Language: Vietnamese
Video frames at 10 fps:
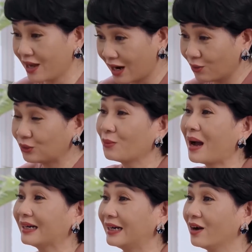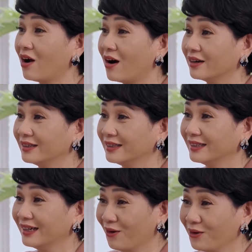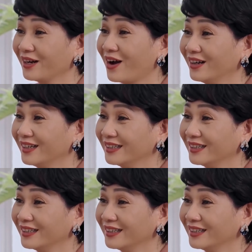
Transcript: nhờ uống thuốc bắc này đó con. Uống đi con.